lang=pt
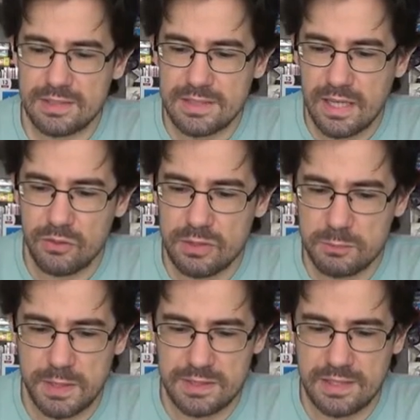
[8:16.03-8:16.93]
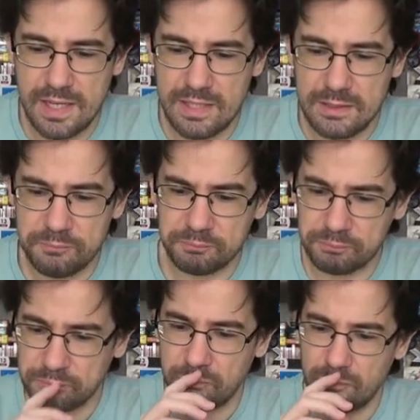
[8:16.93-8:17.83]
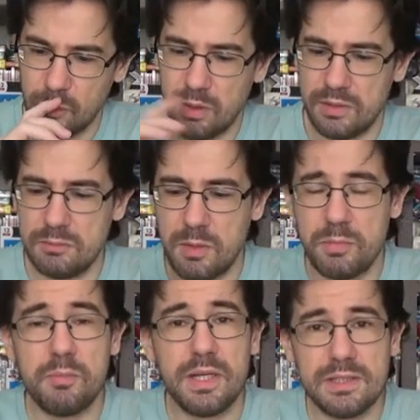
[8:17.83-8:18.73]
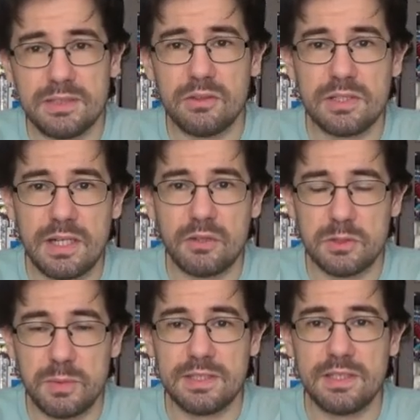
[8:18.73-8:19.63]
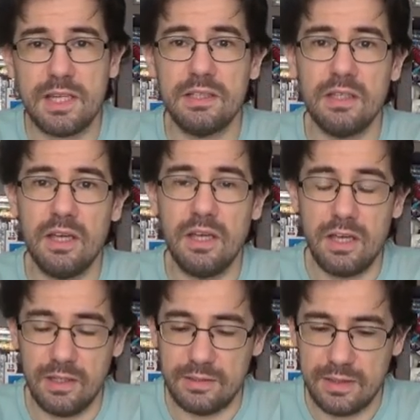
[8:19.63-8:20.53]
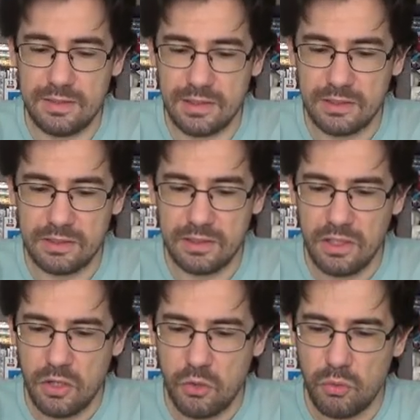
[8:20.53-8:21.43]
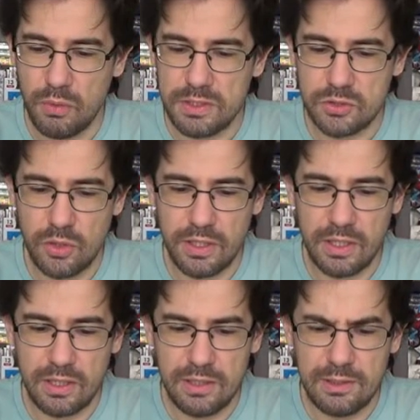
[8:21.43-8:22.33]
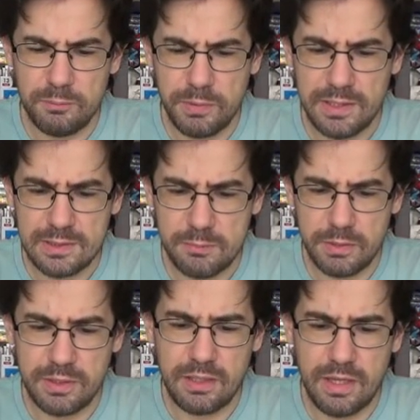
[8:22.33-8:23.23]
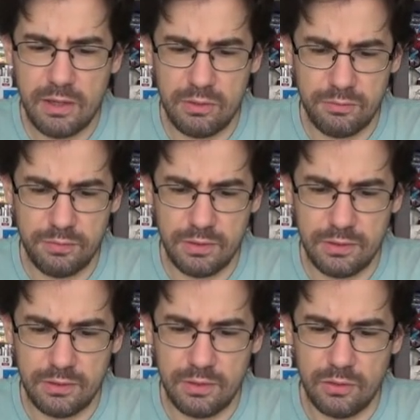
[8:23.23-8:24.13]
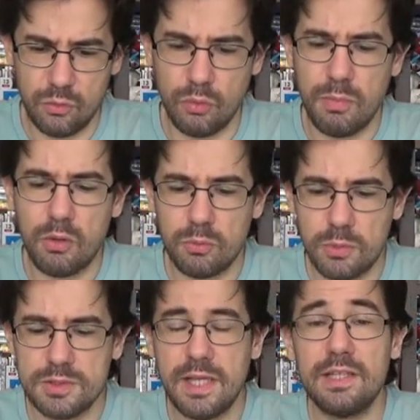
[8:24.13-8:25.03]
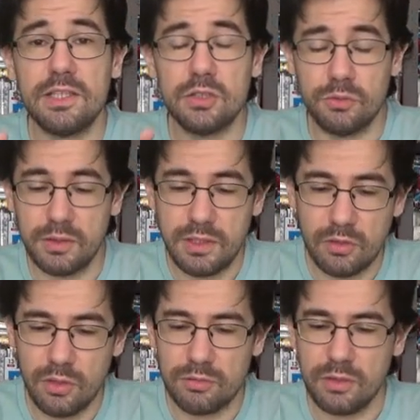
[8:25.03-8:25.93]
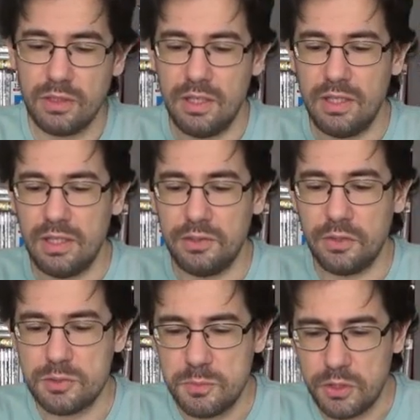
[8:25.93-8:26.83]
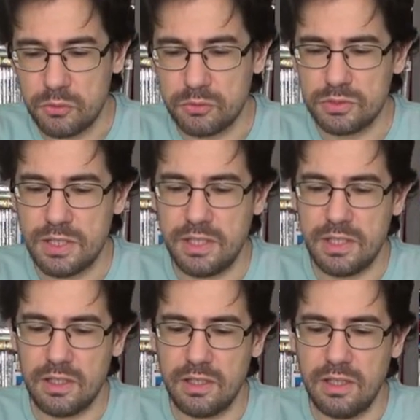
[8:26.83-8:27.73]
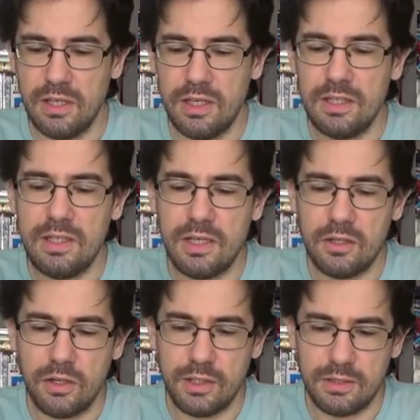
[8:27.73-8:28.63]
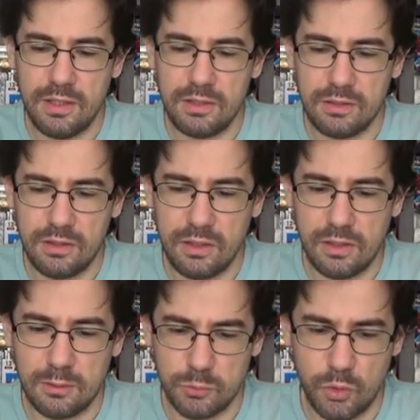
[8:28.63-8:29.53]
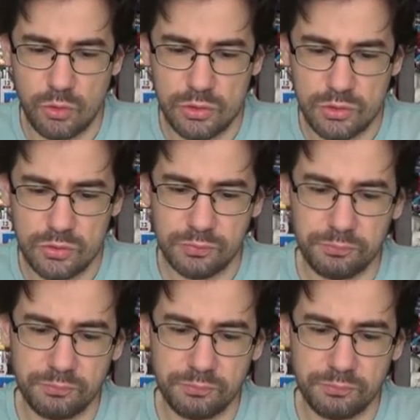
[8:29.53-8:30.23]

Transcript: Zagor Speciale, na, na primeira edição da Zagor Speciale italiana, com a história Il Príncipe degli Elfi, do Mauro Boselli, que é de 99. Em 2001 seria Gli Eroi de Ramo Rosso,